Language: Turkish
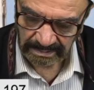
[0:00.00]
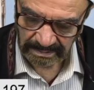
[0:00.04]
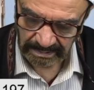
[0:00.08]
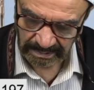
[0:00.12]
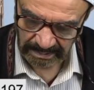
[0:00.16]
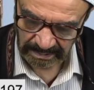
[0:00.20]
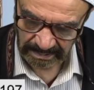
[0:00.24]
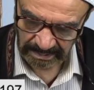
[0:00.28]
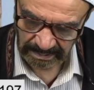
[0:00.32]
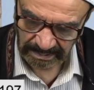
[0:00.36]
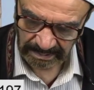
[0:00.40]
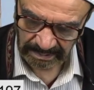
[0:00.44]

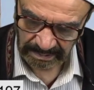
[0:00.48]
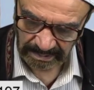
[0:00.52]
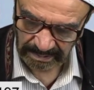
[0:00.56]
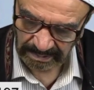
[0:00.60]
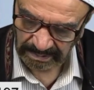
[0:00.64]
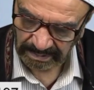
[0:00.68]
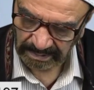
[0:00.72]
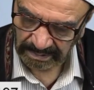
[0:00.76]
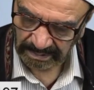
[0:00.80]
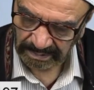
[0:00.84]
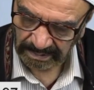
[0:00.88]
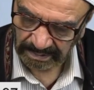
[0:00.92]
Ee,
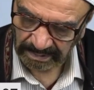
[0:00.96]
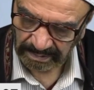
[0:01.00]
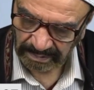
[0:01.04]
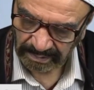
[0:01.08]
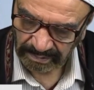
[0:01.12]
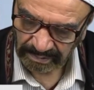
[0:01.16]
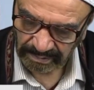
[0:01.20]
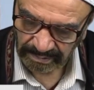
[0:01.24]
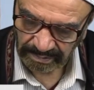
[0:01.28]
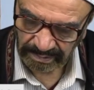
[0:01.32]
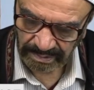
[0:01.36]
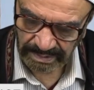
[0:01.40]

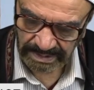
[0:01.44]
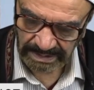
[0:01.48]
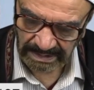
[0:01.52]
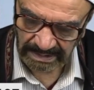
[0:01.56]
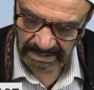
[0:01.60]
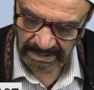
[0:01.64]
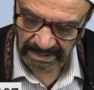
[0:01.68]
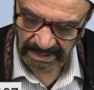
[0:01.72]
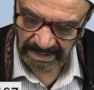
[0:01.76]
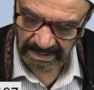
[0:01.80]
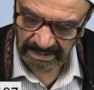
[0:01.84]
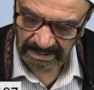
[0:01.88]

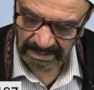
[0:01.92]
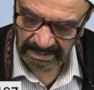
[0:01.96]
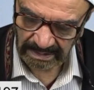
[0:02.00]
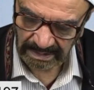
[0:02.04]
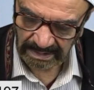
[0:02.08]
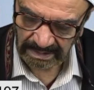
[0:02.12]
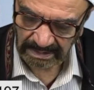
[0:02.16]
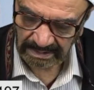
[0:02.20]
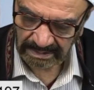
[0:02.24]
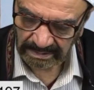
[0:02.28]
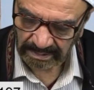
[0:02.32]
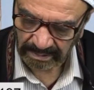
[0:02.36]
Yüce
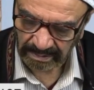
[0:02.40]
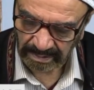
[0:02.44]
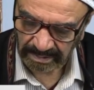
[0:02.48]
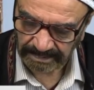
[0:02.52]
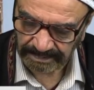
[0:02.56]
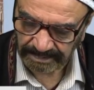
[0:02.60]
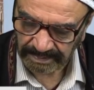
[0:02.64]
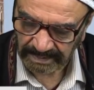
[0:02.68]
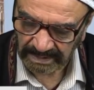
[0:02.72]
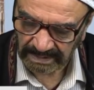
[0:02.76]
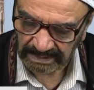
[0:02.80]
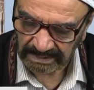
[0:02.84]
Allah
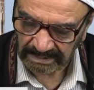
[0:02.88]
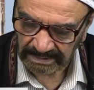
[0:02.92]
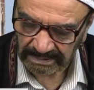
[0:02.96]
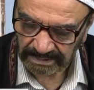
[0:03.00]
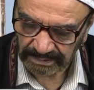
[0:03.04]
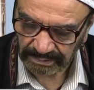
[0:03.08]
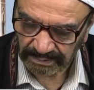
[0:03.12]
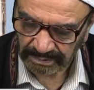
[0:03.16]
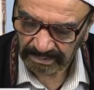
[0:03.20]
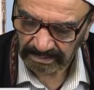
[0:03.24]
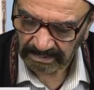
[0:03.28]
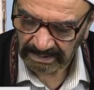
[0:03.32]

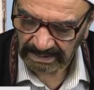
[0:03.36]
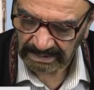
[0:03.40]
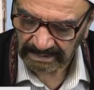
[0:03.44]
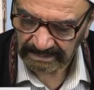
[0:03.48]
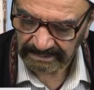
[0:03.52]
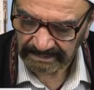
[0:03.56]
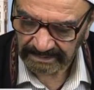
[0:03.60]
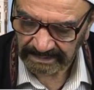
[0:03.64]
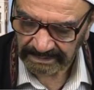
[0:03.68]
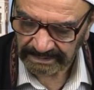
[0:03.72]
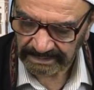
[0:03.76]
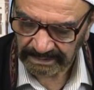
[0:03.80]
toprağı
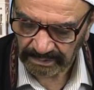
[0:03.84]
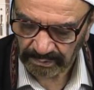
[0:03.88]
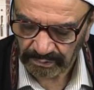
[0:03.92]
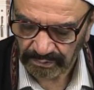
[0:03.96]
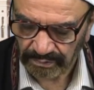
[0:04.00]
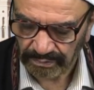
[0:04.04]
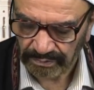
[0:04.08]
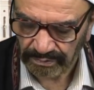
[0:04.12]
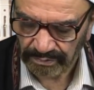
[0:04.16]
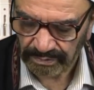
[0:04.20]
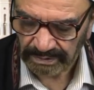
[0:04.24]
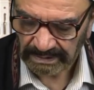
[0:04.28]
cumartesi
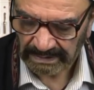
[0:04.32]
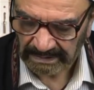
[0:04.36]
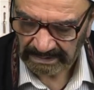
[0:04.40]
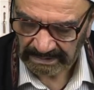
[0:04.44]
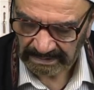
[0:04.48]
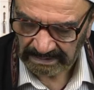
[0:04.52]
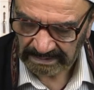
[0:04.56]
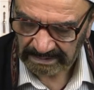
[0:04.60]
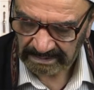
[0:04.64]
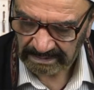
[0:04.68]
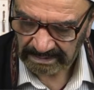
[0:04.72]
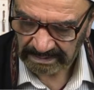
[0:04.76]
günü
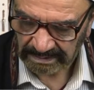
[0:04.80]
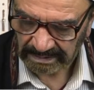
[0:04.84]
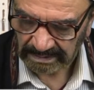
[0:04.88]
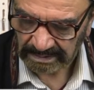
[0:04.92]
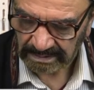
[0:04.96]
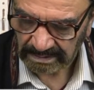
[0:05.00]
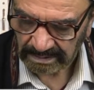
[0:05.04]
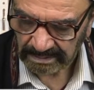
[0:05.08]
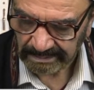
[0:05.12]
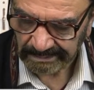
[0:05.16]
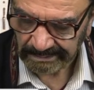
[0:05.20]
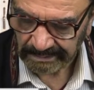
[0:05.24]

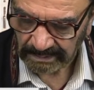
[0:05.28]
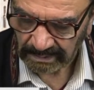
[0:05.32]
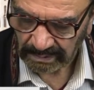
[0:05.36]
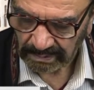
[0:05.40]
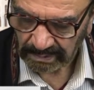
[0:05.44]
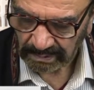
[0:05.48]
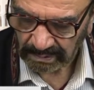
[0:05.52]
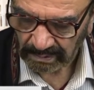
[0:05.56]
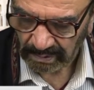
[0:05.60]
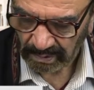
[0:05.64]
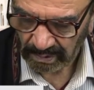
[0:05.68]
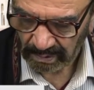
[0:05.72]
yarattı.
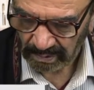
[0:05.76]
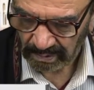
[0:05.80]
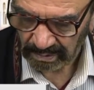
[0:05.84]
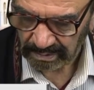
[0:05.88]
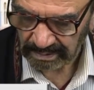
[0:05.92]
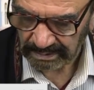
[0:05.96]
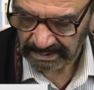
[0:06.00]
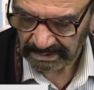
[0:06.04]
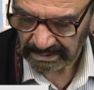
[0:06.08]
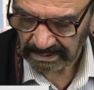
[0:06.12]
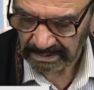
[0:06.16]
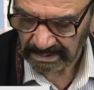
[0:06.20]

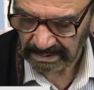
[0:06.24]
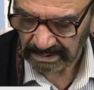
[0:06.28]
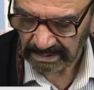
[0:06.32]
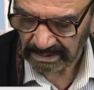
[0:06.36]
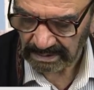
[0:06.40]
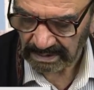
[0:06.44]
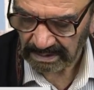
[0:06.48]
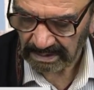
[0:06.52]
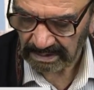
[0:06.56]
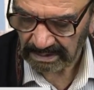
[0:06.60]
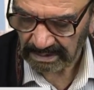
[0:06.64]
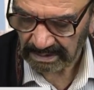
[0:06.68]
Ondaki
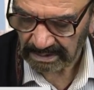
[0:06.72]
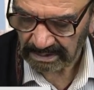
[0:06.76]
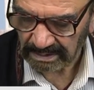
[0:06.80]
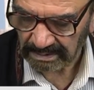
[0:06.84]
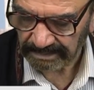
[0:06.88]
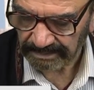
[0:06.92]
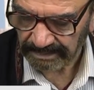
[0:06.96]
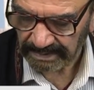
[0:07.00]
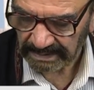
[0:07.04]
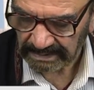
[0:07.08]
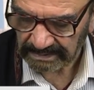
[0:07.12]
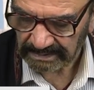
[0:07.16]

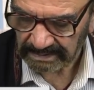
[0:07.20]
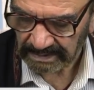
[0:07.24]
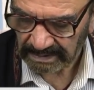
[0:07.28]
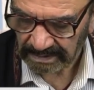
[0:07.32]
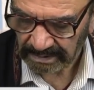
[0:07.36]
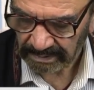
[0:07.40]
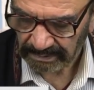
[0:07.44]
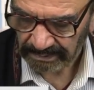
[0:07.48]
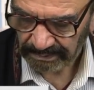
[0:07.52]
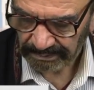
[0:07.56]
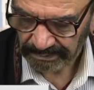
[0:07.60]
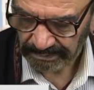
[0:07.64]
dağları pazar
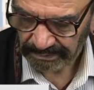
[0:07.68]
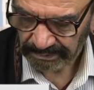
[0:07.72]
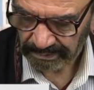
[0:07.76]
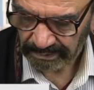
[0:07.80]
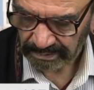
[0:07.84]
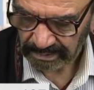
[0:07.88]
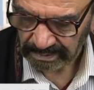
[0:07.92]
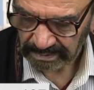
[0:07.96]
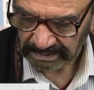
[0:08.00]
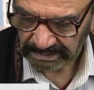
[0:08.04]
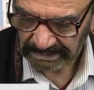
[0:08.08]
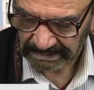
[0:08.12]
günü
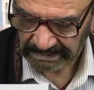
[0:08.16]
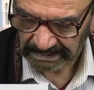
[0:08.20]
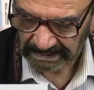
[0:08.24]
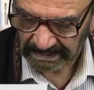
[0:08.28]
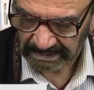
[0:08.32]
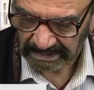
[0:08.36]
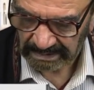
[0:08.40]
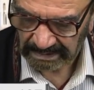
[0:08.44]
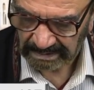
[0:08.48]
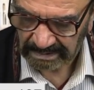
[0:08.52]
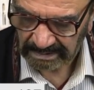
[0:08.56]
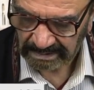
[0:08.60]

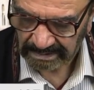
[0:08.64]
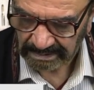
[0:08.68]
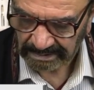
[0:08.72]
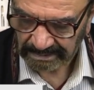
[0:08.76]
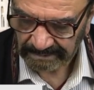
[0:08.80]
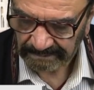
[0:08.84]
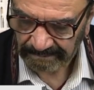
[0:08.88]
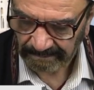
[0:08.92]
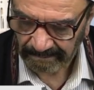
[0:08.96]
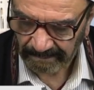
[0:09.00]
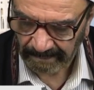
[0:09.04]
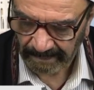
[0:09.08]

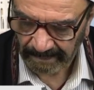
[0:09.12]
yarattı.